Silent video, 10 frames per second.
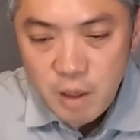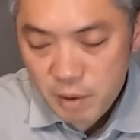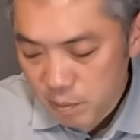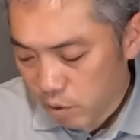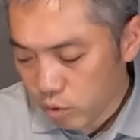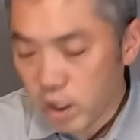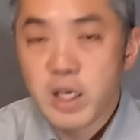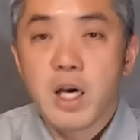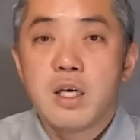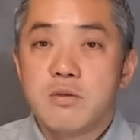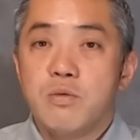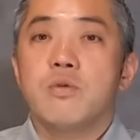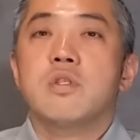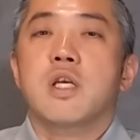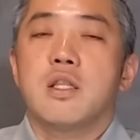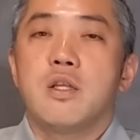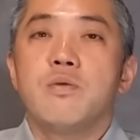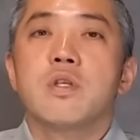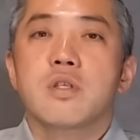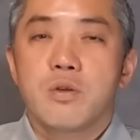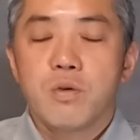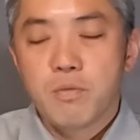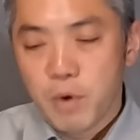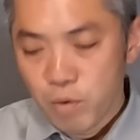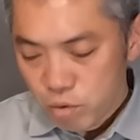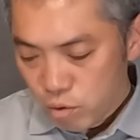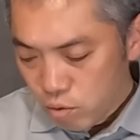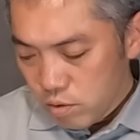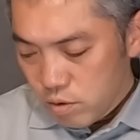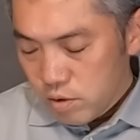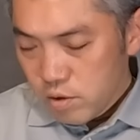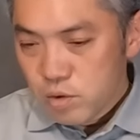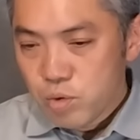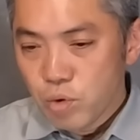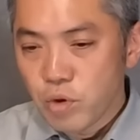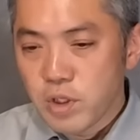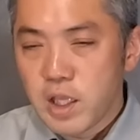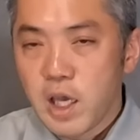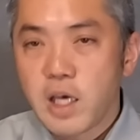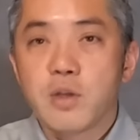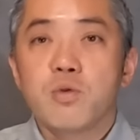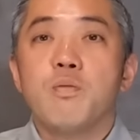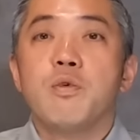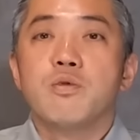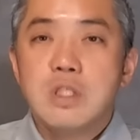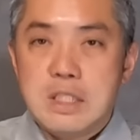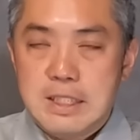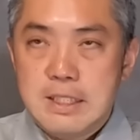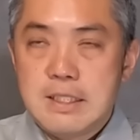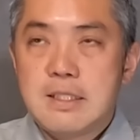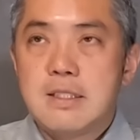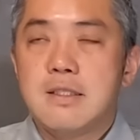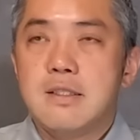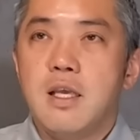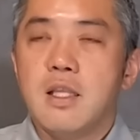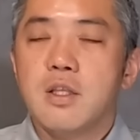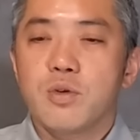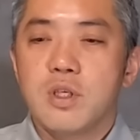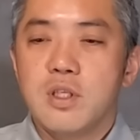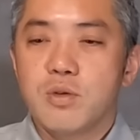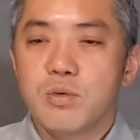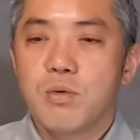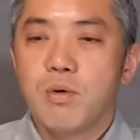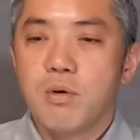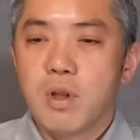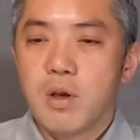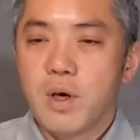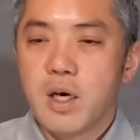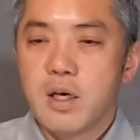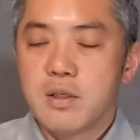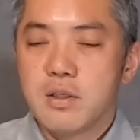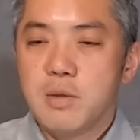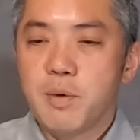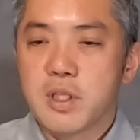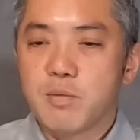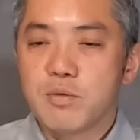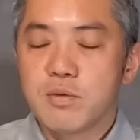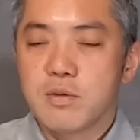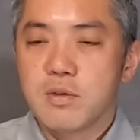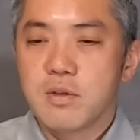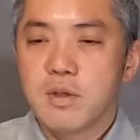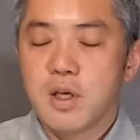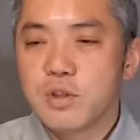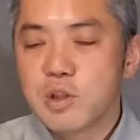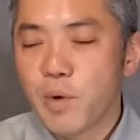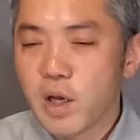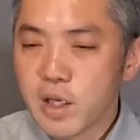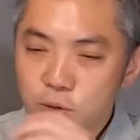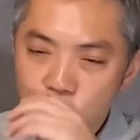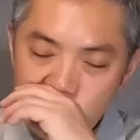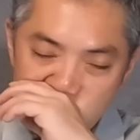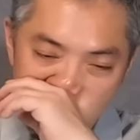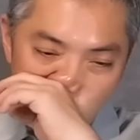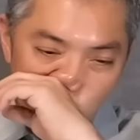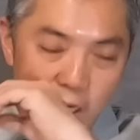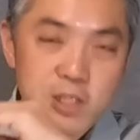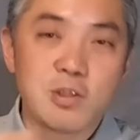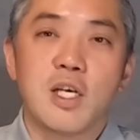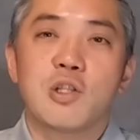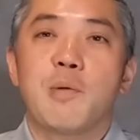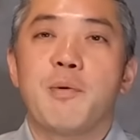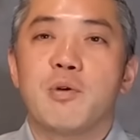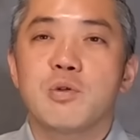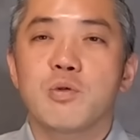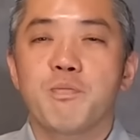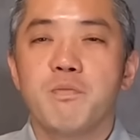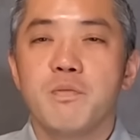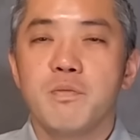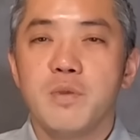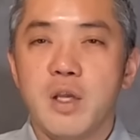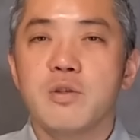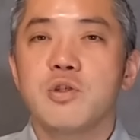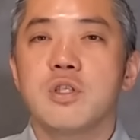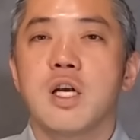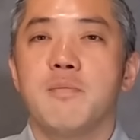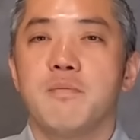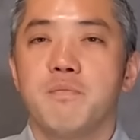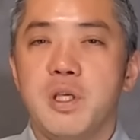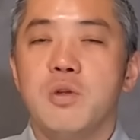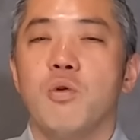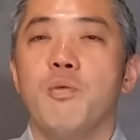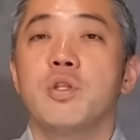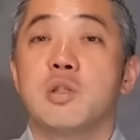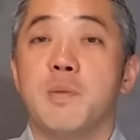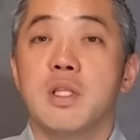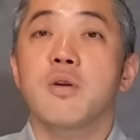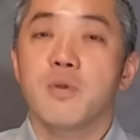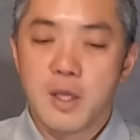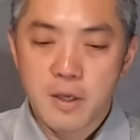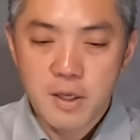まあ、今このアイアンを使ってるんですけど、まあ、本当そういうのって出会いだと思うし出会った時にちょっとこれは今多分譲ってもらわないと絶対後悔するなってやっぱちょっとね瞬間ピンと思ってしまったので